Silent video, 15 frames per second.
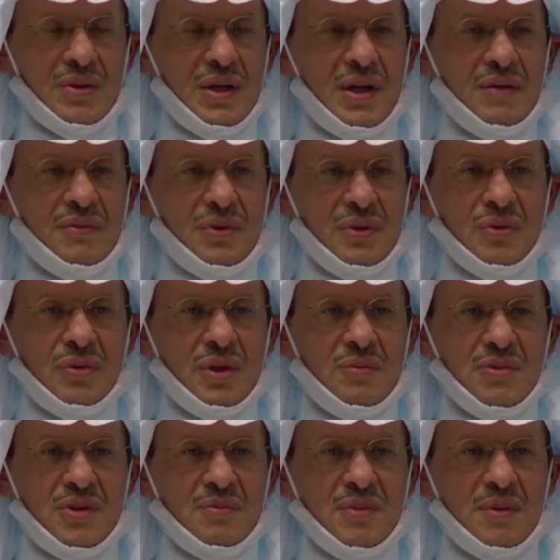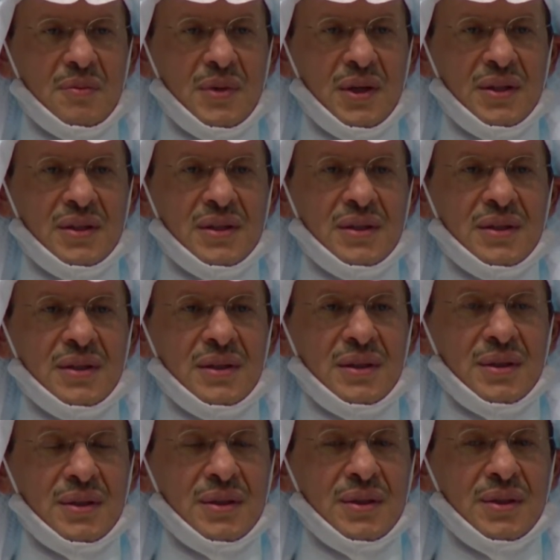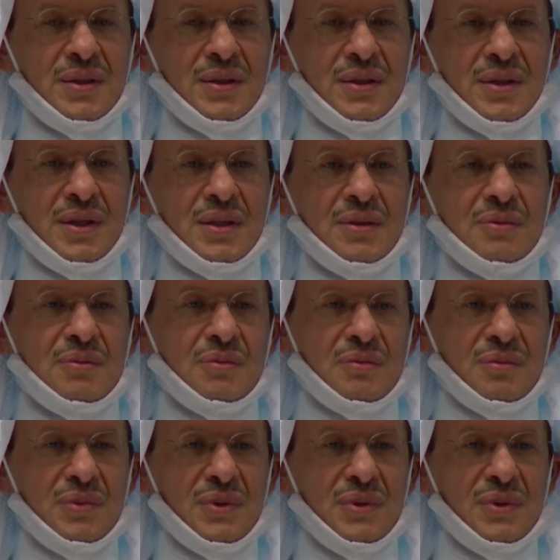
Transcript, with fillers: xét xử tiếp theo cho đến nay vẫn chưa được đưa ra.